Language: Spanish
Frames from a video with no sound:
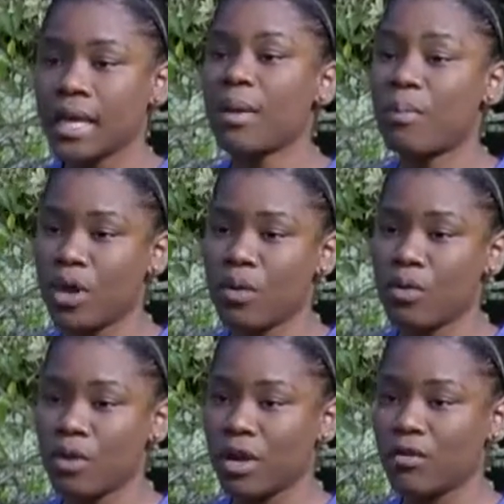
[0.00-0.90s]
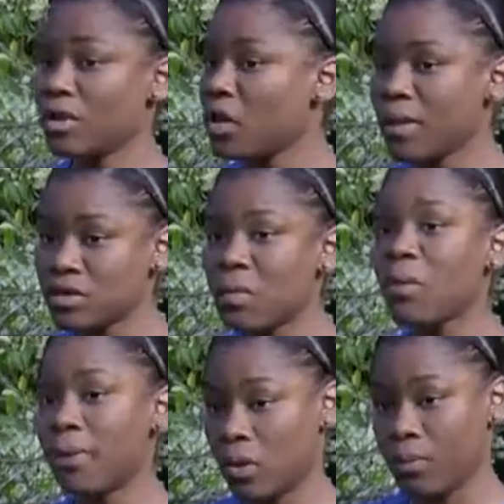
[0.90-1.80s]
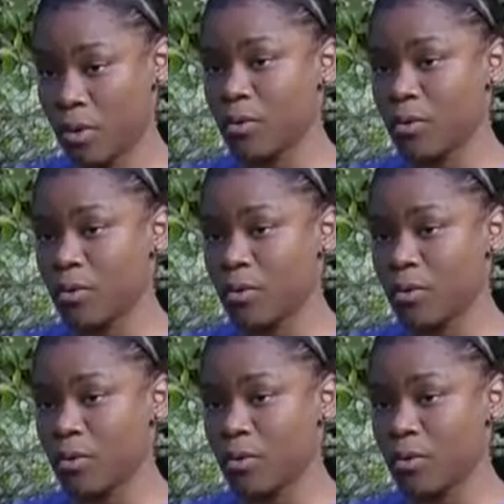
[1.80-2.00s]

que puede ocurrir, no es lo más común pero puede